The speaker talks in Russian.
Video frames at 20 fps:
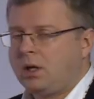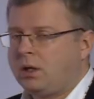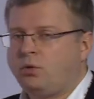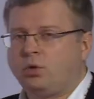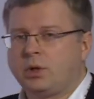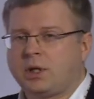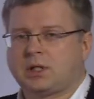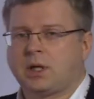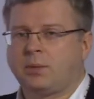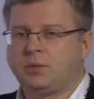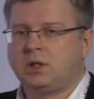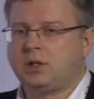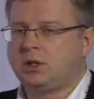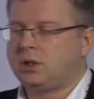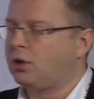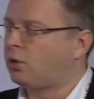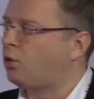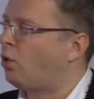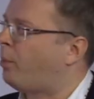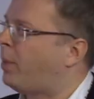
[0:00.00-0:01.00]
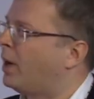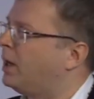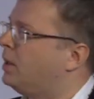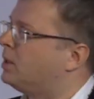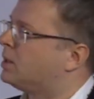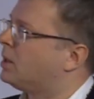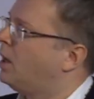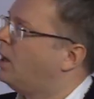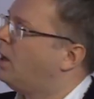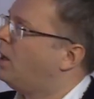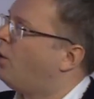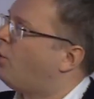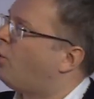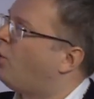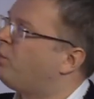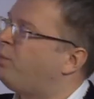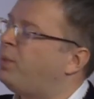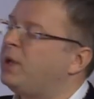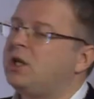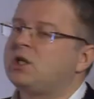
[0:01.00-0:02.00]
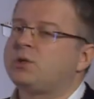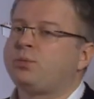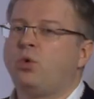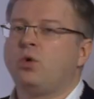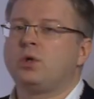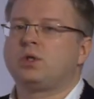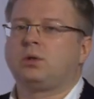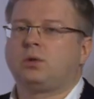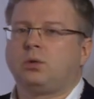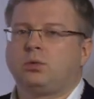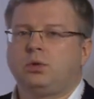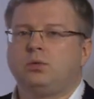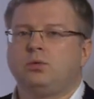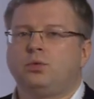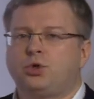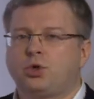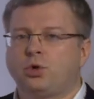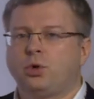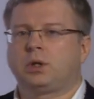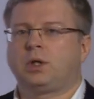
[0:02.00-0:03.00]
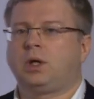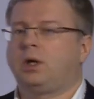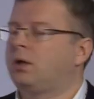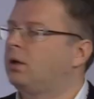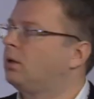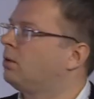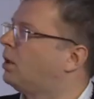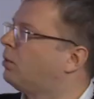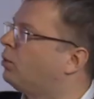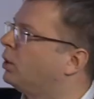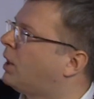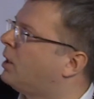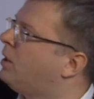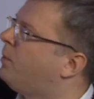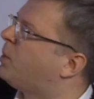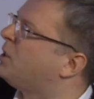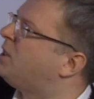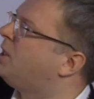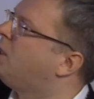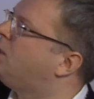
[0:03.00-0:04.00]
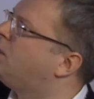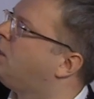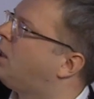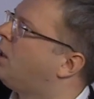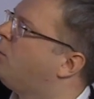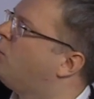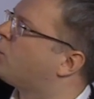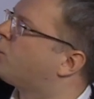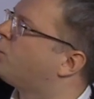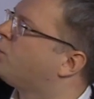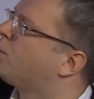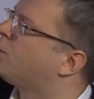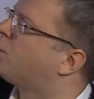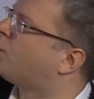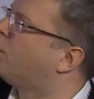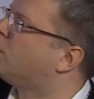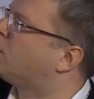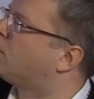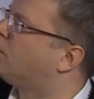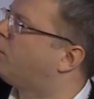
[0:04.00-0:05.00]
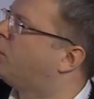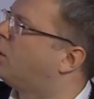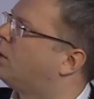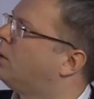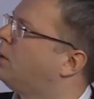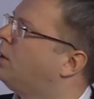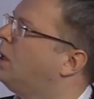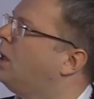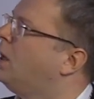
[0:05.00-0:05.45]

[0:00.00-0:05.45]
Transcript: его на самом деле здесь легко полить, он переиспользует учетки, вот они посерединке между устройствами,